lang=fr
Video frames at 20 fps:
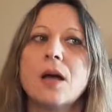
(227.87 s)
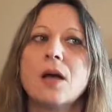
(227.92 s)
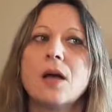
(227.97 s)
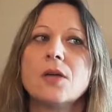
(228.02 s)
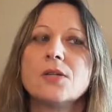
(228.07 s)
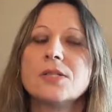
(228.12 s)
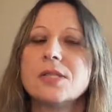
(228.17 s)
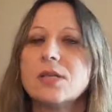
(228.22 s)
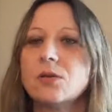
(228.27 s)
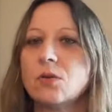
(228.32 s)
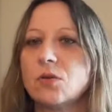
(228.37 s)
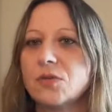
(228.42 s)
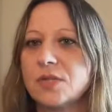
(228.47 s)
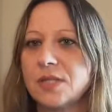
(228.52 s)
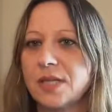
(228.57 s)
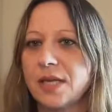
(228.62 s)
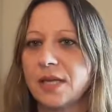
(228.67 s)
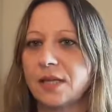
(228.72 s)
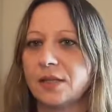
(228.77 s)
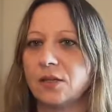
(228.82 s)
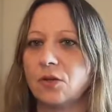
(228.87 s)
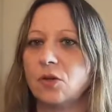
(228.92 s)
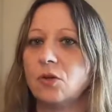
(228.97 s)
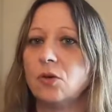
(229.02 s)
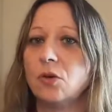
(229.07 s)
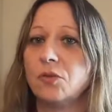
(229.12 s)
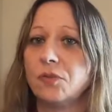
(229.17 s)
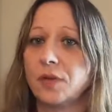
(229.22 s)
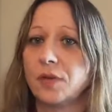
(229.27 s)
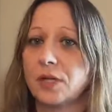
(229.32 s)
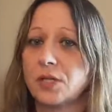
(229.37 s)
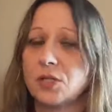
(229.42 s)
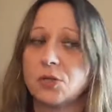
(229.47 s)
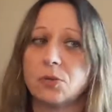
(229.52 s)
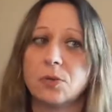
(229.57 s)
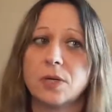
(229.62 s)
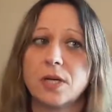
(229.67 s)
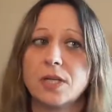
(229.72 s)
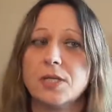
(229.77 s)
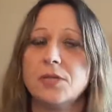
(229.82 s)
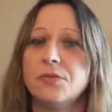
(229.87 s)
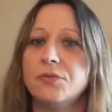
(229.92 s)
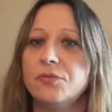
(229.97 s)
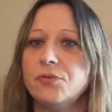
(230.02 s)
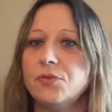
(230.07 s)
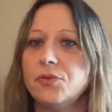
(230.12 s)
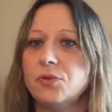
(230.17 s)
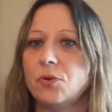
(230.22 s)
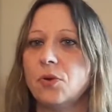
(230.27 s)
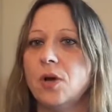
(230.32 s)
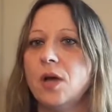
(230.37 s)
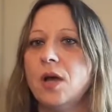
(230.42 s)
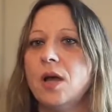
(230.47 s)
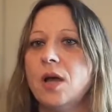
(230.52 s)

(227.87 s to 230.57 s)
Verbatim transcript: En ce qui concerne l'olfaction et la diffusion,